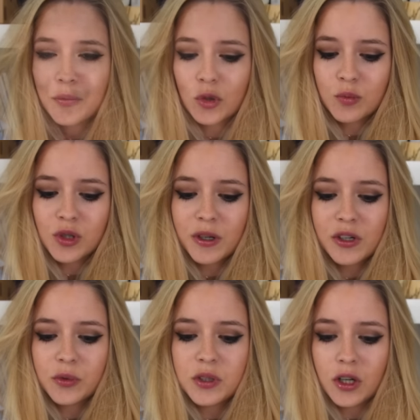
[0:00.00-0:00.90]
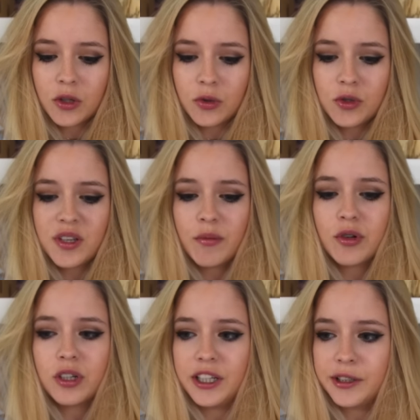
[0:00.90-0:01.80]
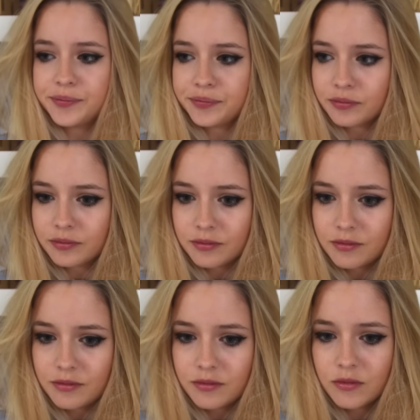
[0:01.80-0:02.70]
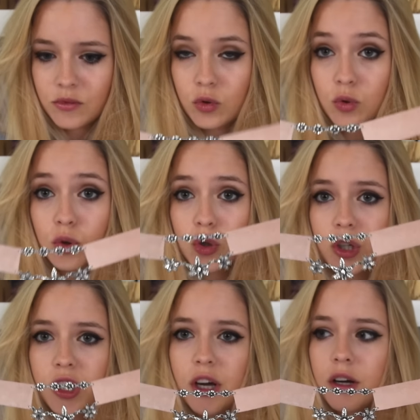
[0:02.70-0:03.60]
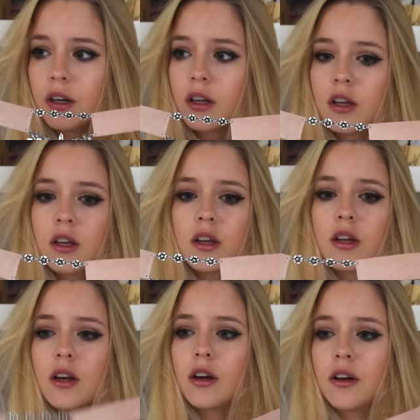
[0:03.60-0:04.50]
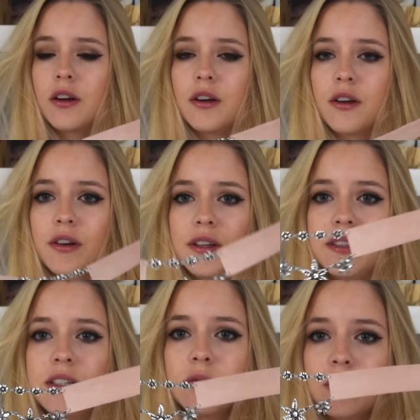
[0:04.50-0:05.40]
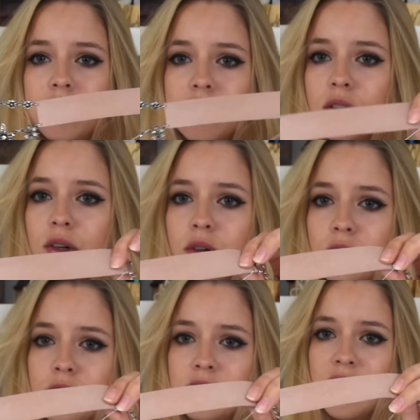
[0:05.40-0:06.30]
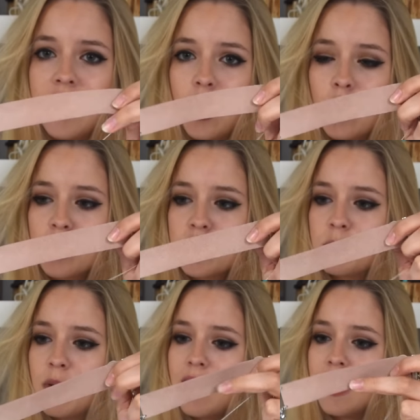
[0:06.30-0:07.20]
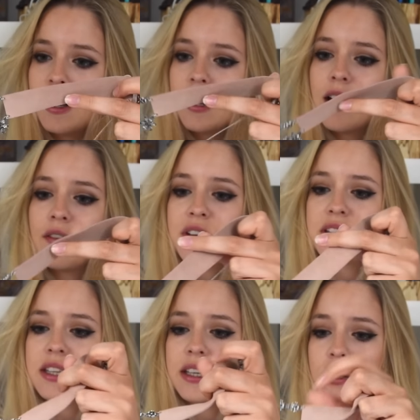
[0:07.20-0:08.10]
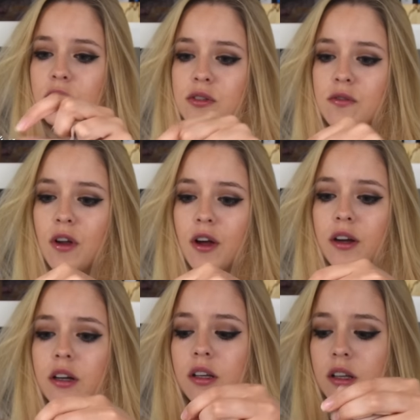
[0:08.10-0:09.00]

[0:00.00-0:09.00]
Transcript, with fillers: Donc je me suis pris ensuite un deuxième collier, toujours choqueur. Euh, ici, donc c'est un d'un rose pâle avec des grosses fleurs.